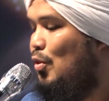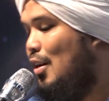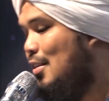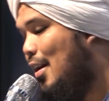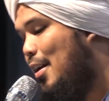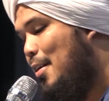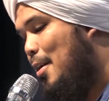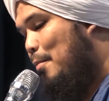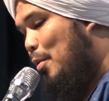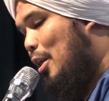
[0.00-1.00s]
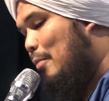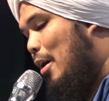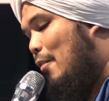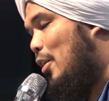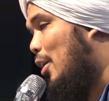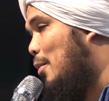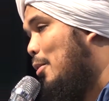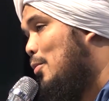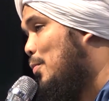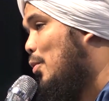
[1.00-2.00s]
Itu dari saya. Minta maaf tak ada
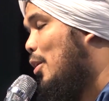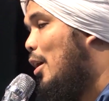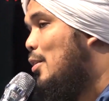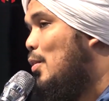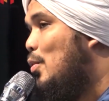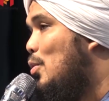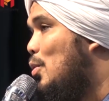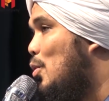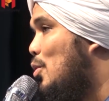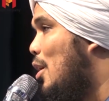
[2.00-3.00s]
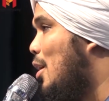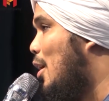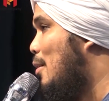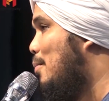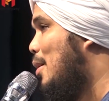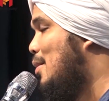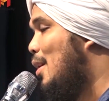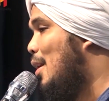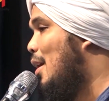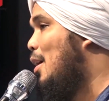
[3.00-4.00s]
yang sempurna. Sekurus-kurusnya ikan
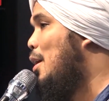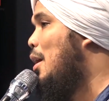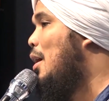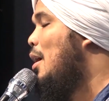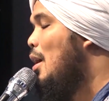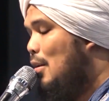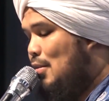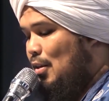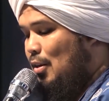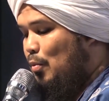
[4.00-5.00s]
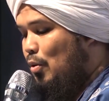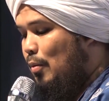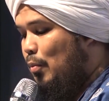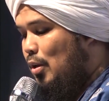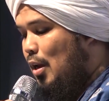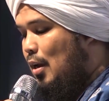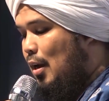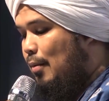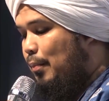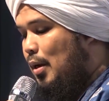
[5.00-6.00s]
pasti ada dagingnya. Segemuk-gemuknya
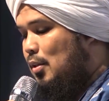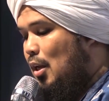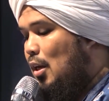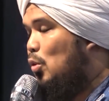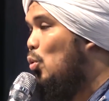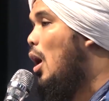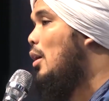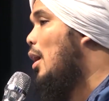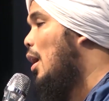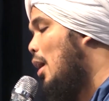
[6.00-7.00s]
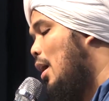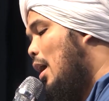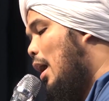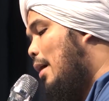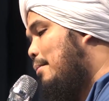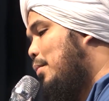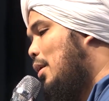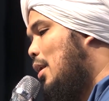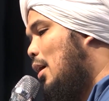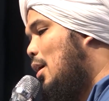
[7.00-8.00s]
ikan pasti ada tulangnya.
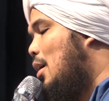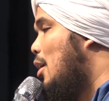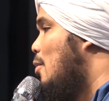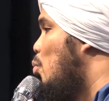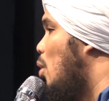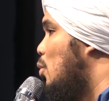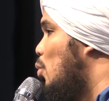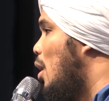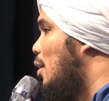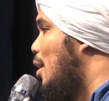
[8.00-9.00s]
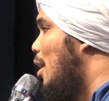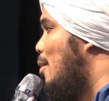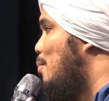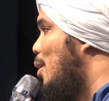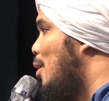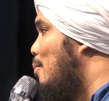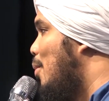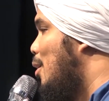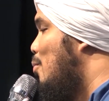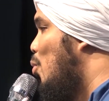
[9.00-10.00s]
Ambil dagingnya, buang tulangnya. Ambil yang
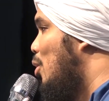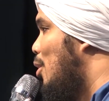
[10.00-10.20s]
baik,